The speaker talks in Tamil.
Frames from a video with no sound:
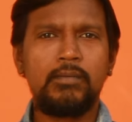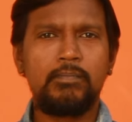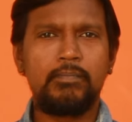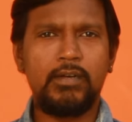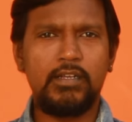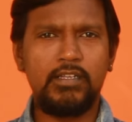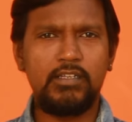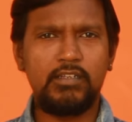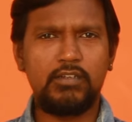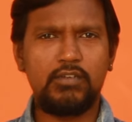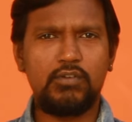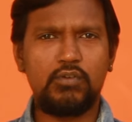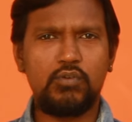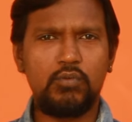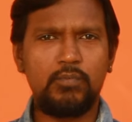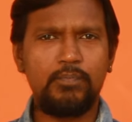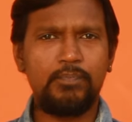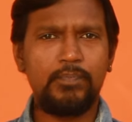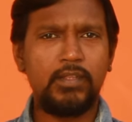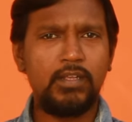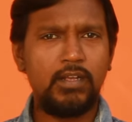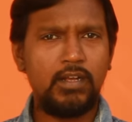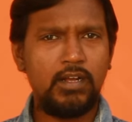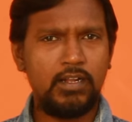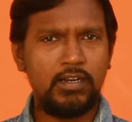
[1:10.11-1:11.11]
பழகிறோம்
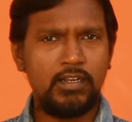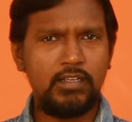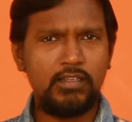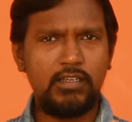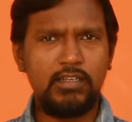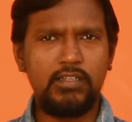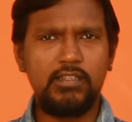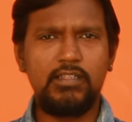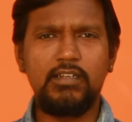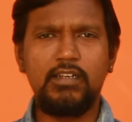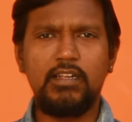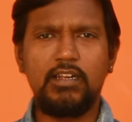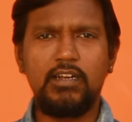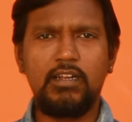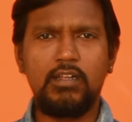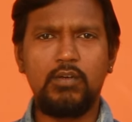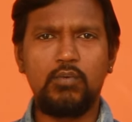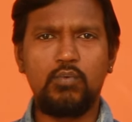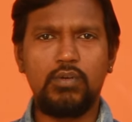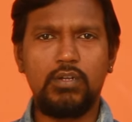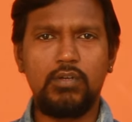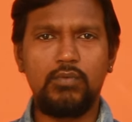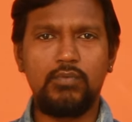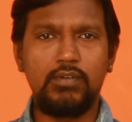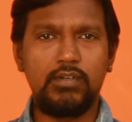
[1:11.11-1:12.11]
ஆனால் எது நல்ல
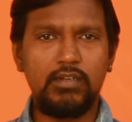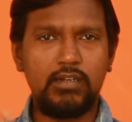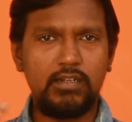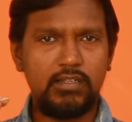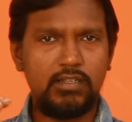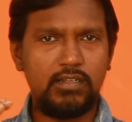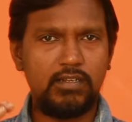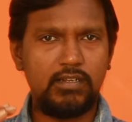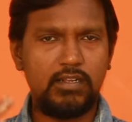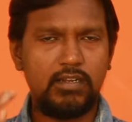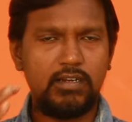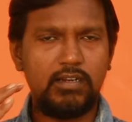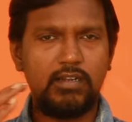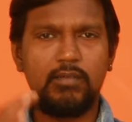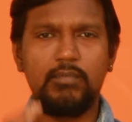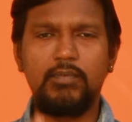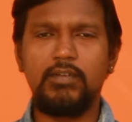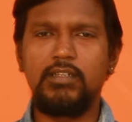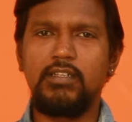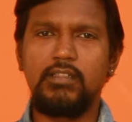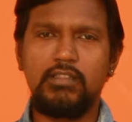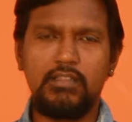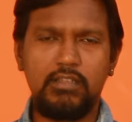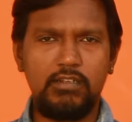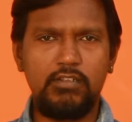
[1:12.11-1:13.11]
உணவுங்கிறத
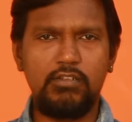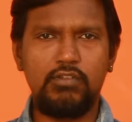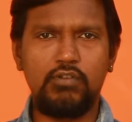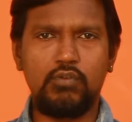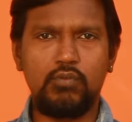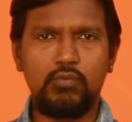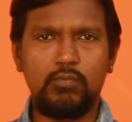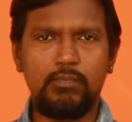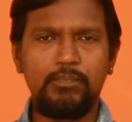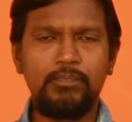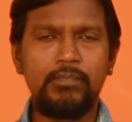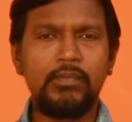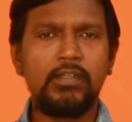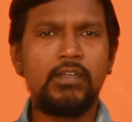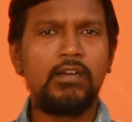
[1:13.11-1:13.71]
நல்லபடியாக தெரிஞ்சுக்கணும்